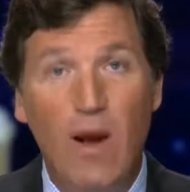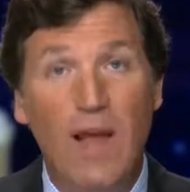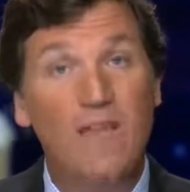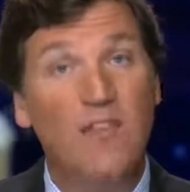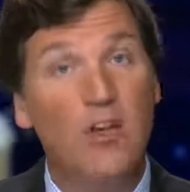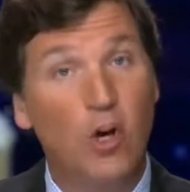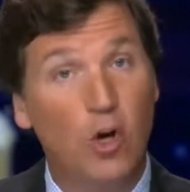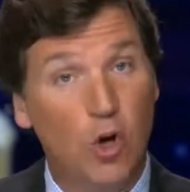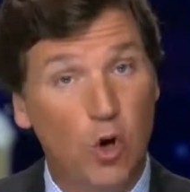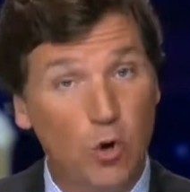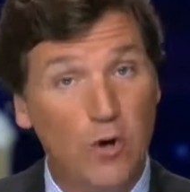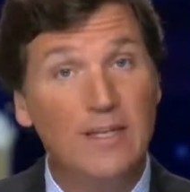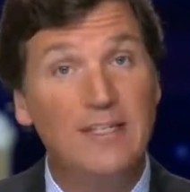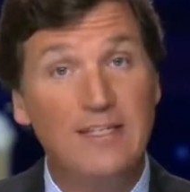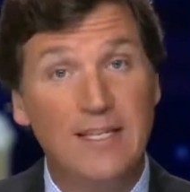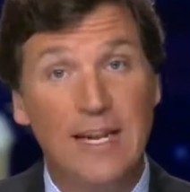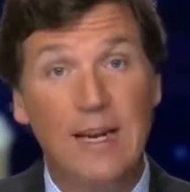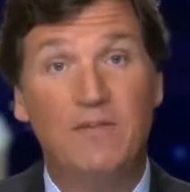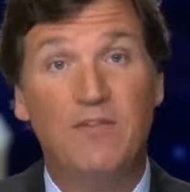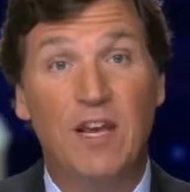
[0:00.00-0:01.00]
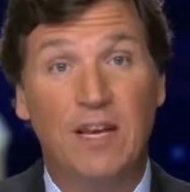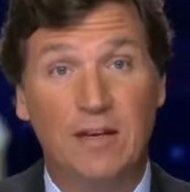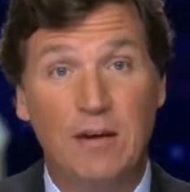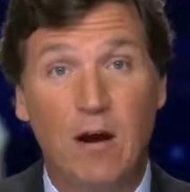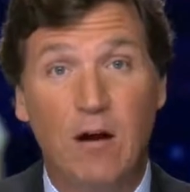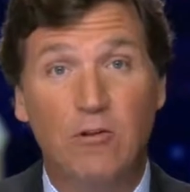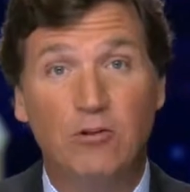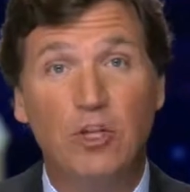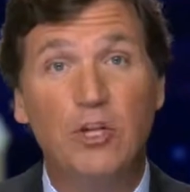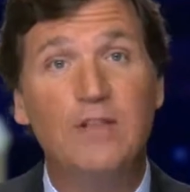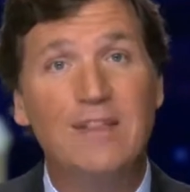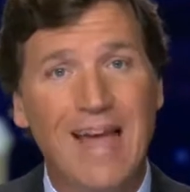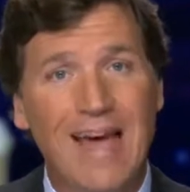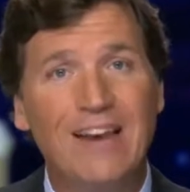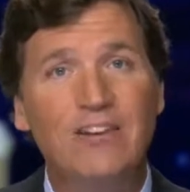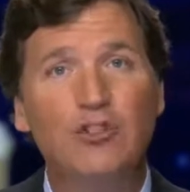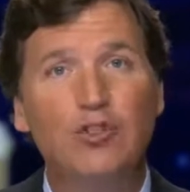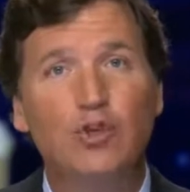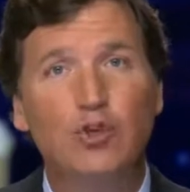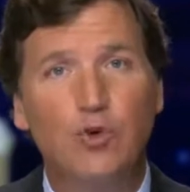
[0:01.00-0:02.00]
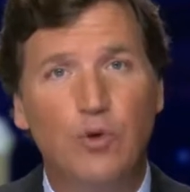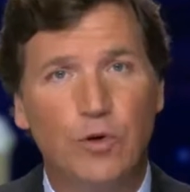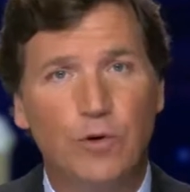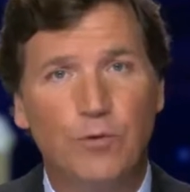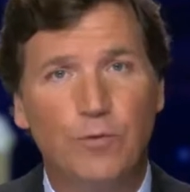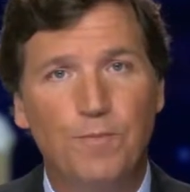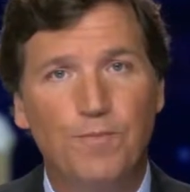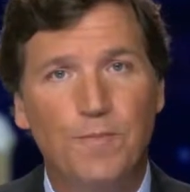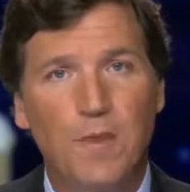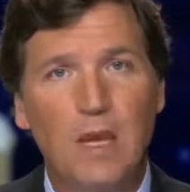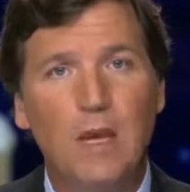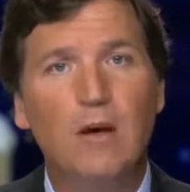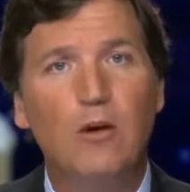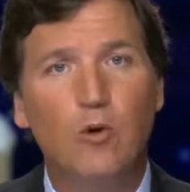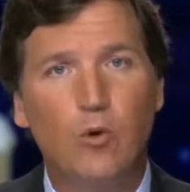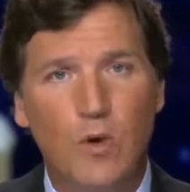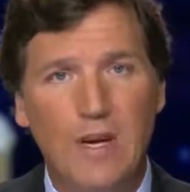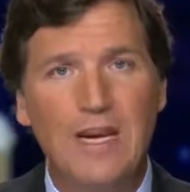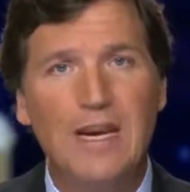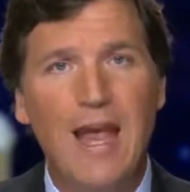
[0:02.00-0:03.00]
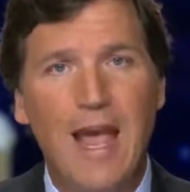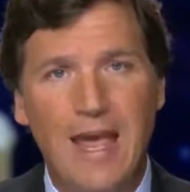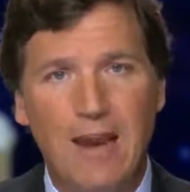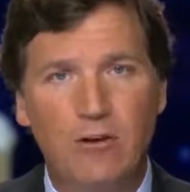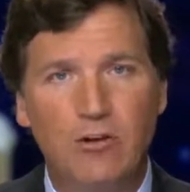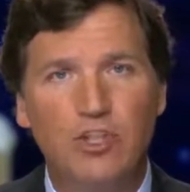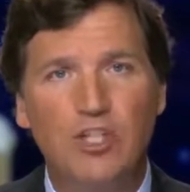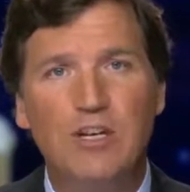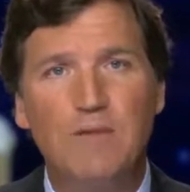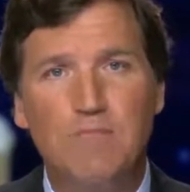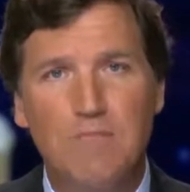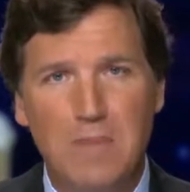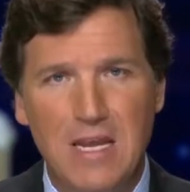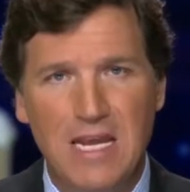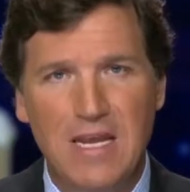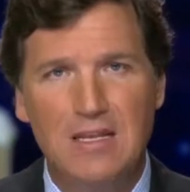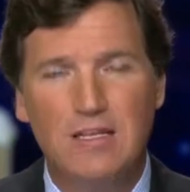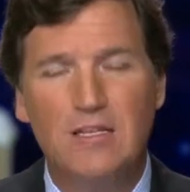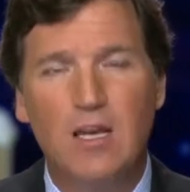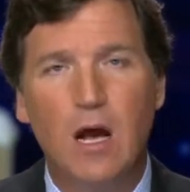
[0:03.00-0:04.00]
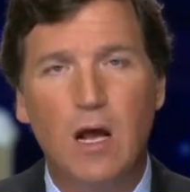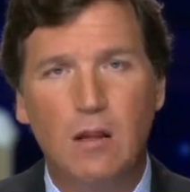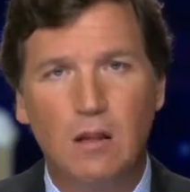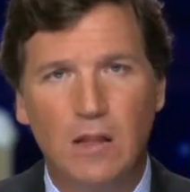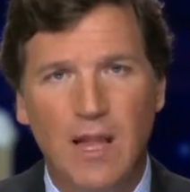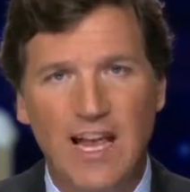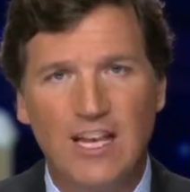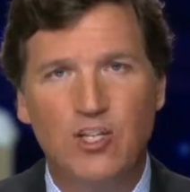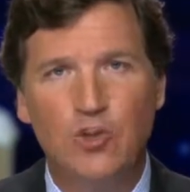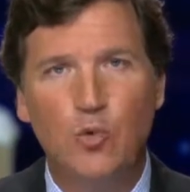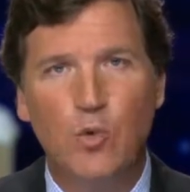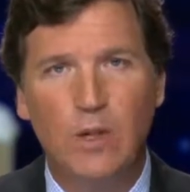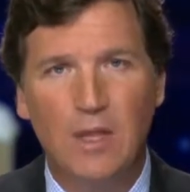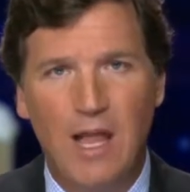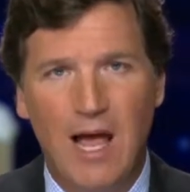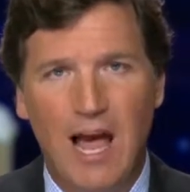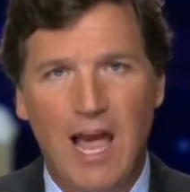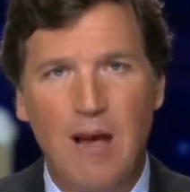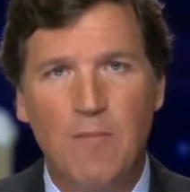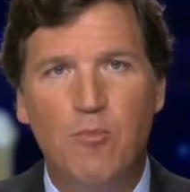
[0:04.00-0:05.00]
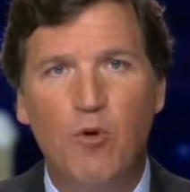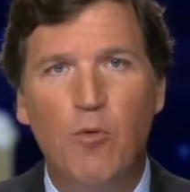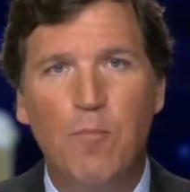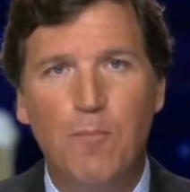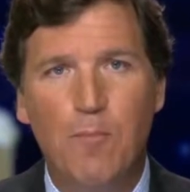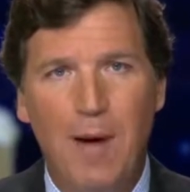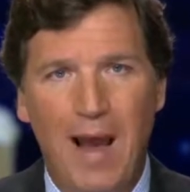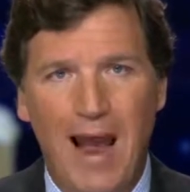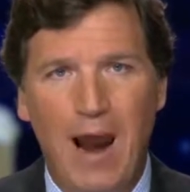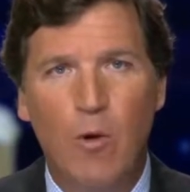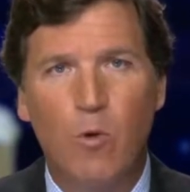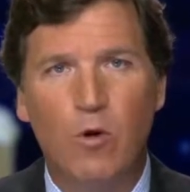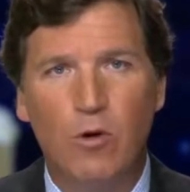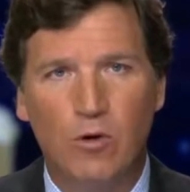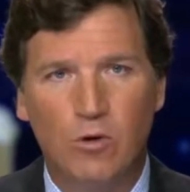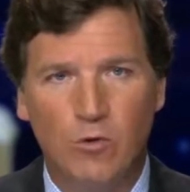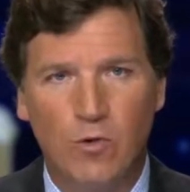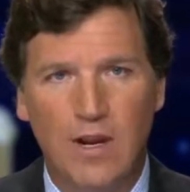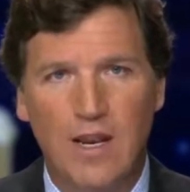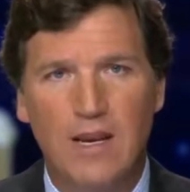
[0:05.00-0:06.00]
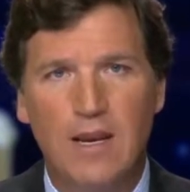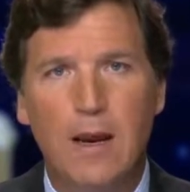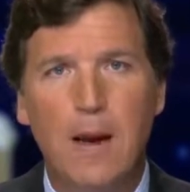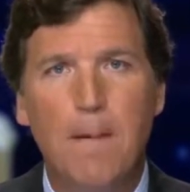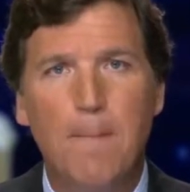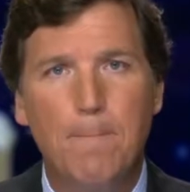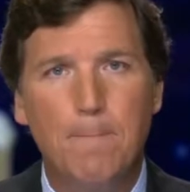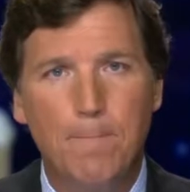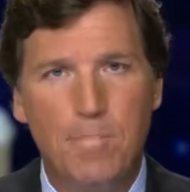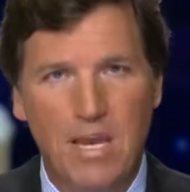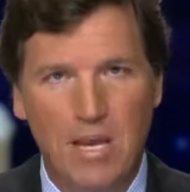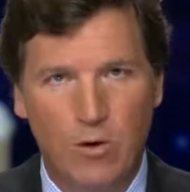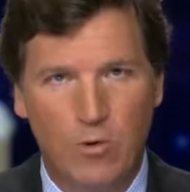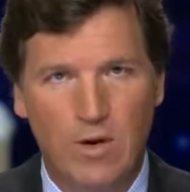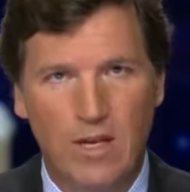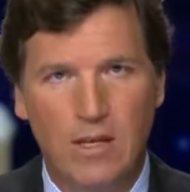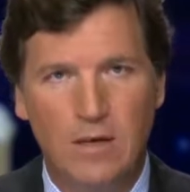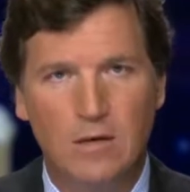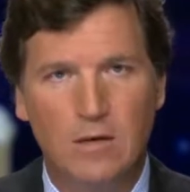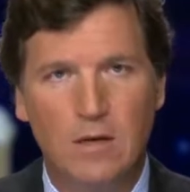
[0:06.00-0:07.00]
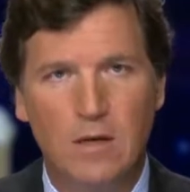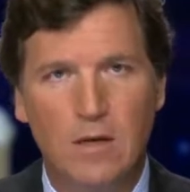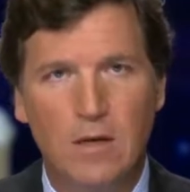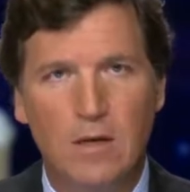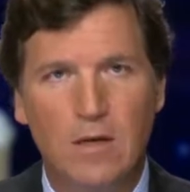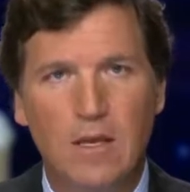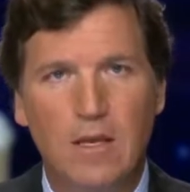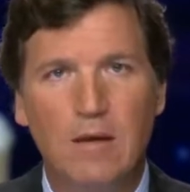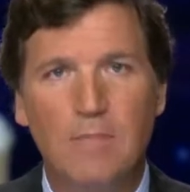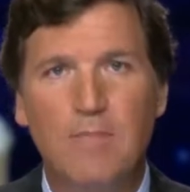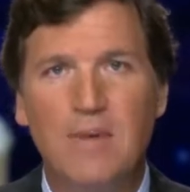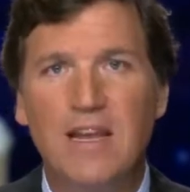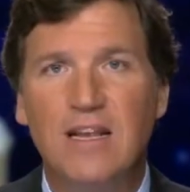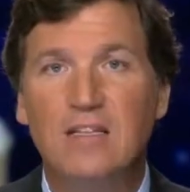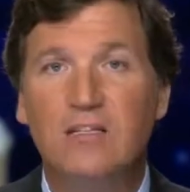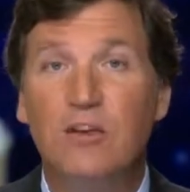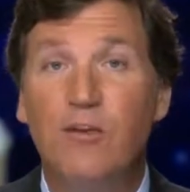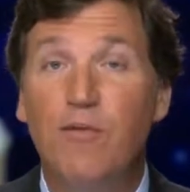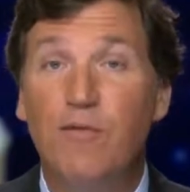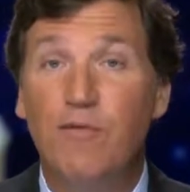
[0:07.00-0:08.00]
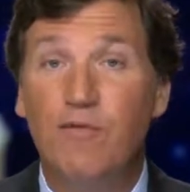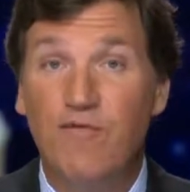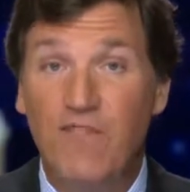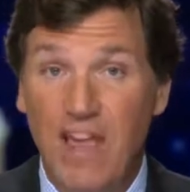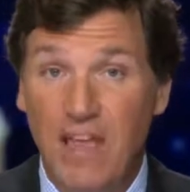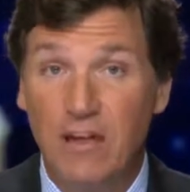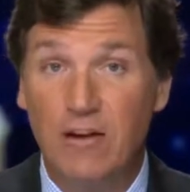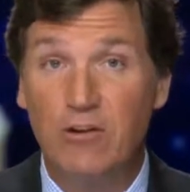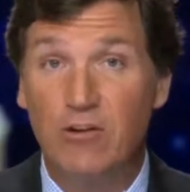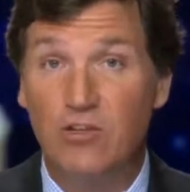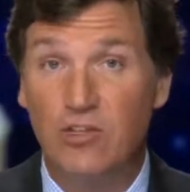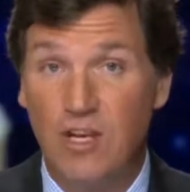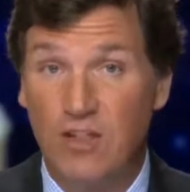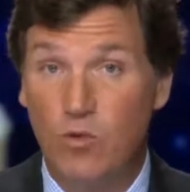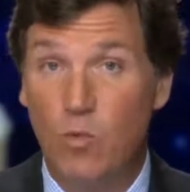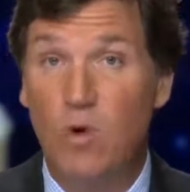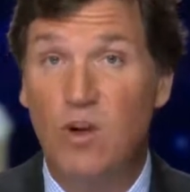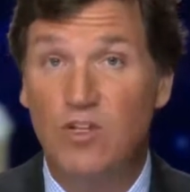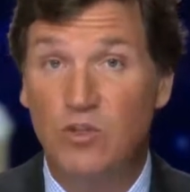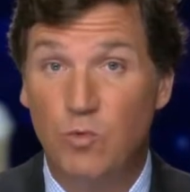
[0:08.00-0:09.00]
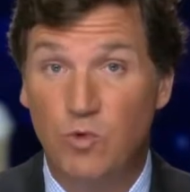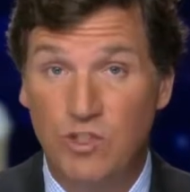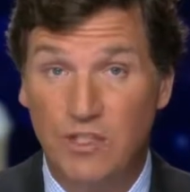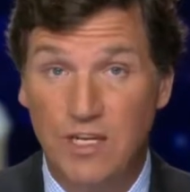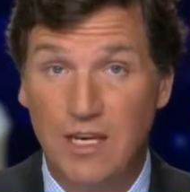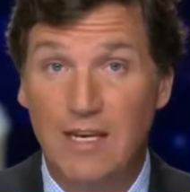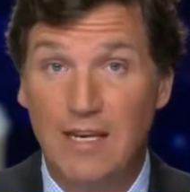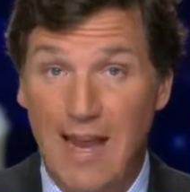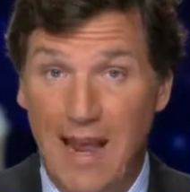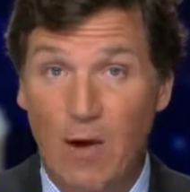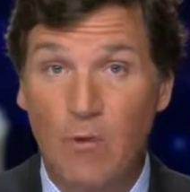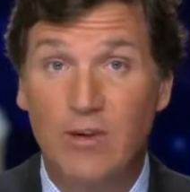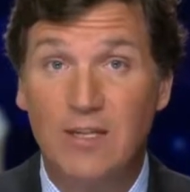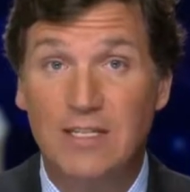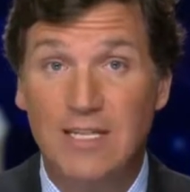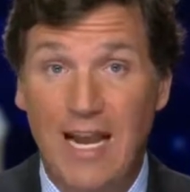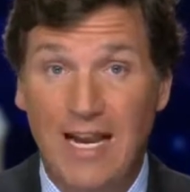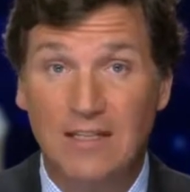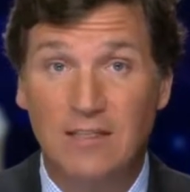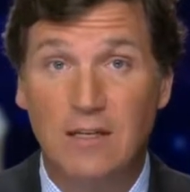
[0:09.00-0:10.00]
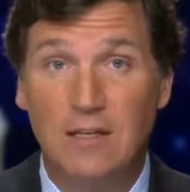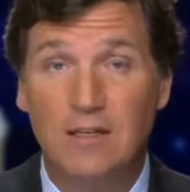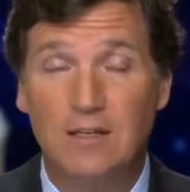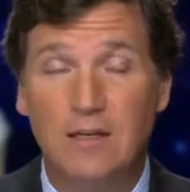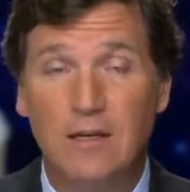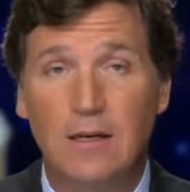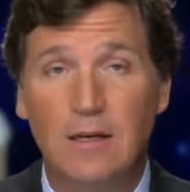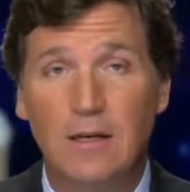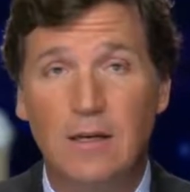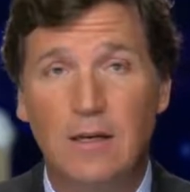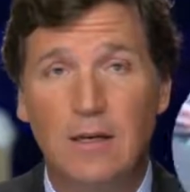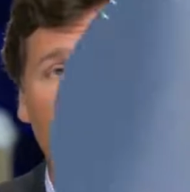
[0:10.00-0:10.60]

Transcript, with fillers: при нынешнем технологическом уровне, дело обстоит именно так. Зеленая энергетика означает менее надежную электросеть. Точка. Это означает перебои, вроде тех, что мы видим сейчас в Техасе.